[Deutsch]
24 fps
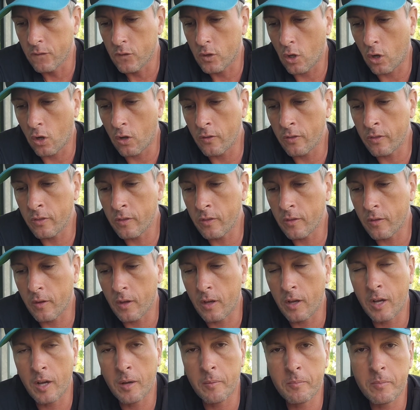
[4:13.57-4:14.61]
Dann
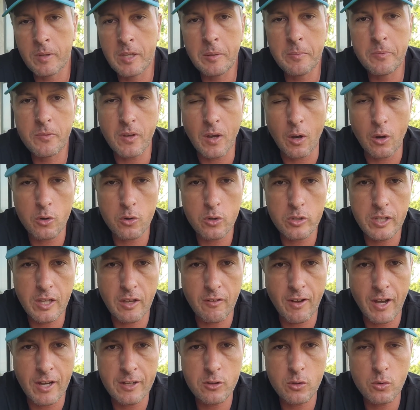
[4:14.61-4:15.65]
ähm, gibt es ja auch noch die
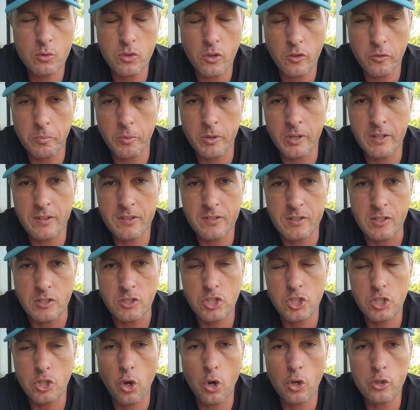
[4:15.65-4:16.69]
Erweiterung, dass man jetzt den
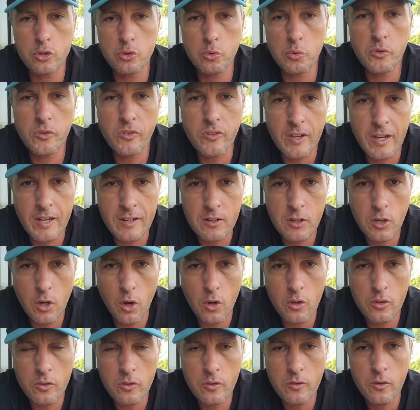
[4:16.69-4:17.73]
Status sehen
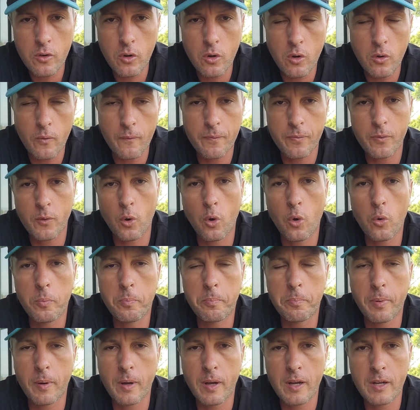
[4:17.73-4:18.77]
kann,
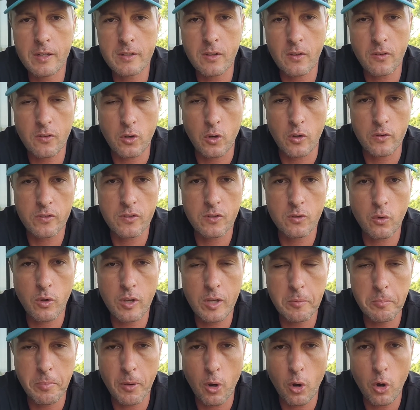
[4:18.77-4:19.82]
ob äh, das Ganze noch
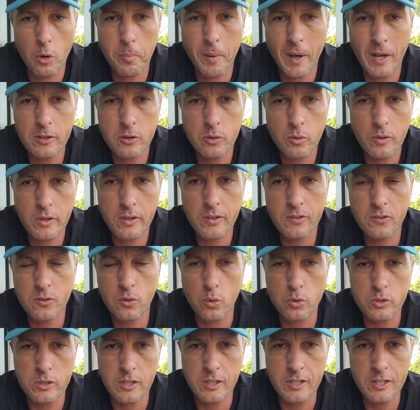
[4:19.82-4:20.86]
in Bearbeitung ist
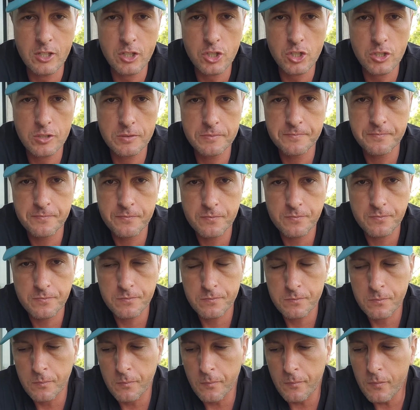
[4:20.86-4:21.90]
oder nicht.
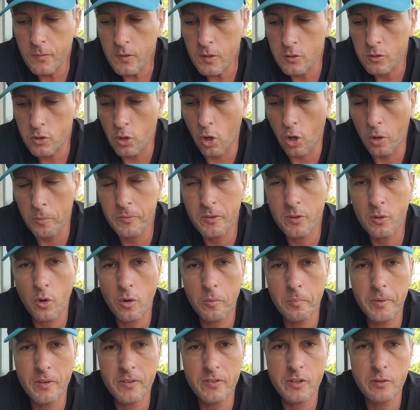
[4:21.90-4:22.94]
Da haben sie
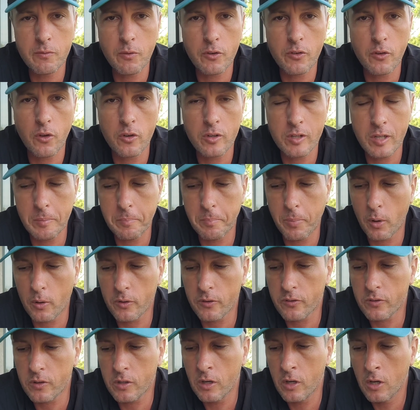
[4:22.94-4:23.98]
noch ein bisschen was
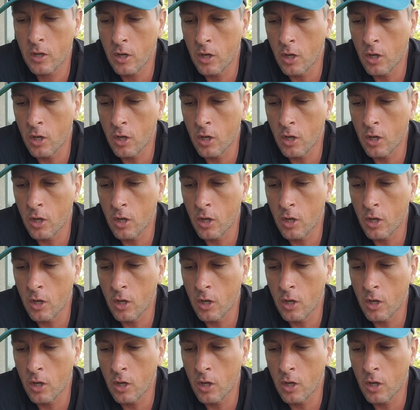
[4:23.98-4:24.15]
angepasst.